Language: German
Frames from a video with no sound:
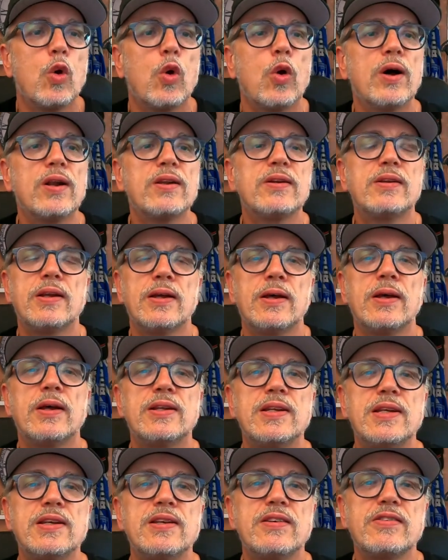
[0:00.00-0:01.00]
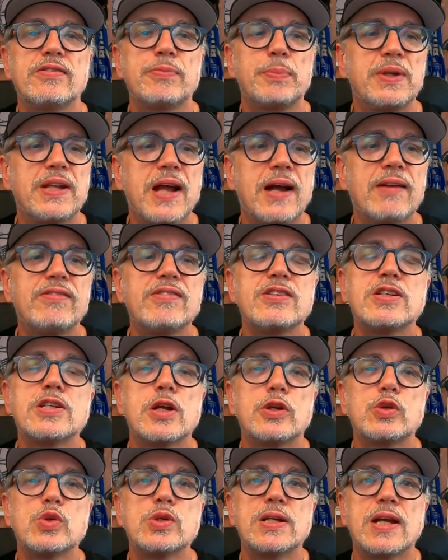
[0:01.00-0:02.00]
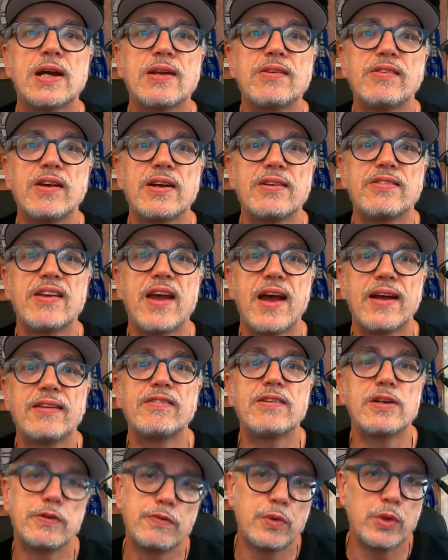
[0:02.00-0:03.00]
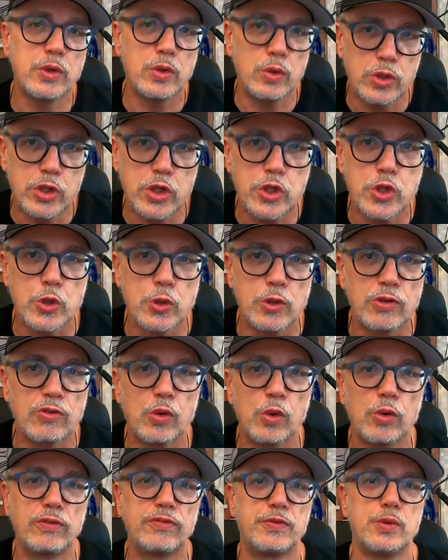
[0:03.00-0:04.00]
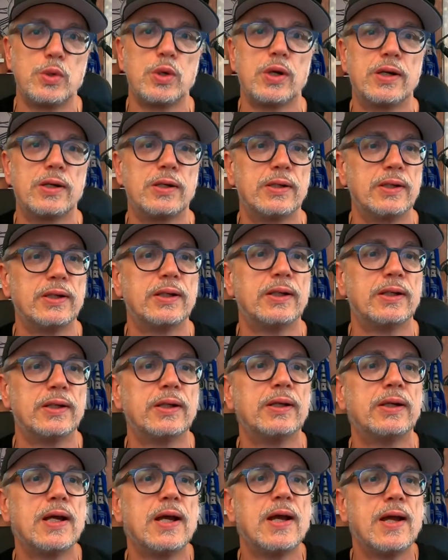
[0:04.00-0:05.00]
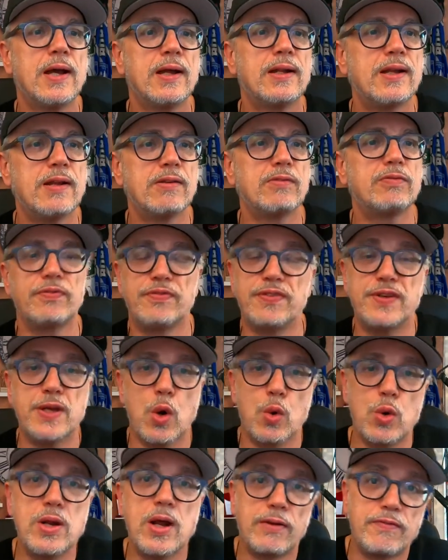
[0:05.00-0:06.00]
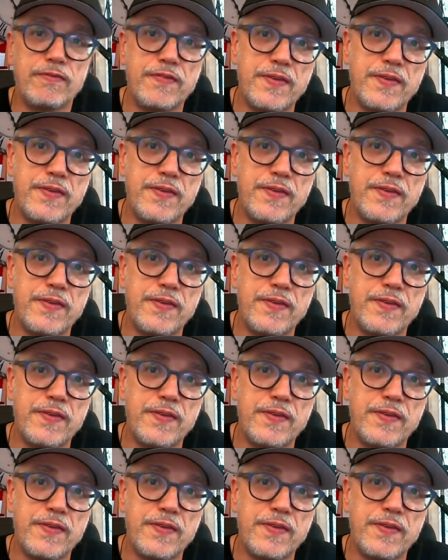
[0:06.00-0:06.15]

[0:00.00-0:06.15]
Und äh, die Ines bedankt sich natürlich ganz, ganz herzlich für die Unterstützung, für äh, das 400,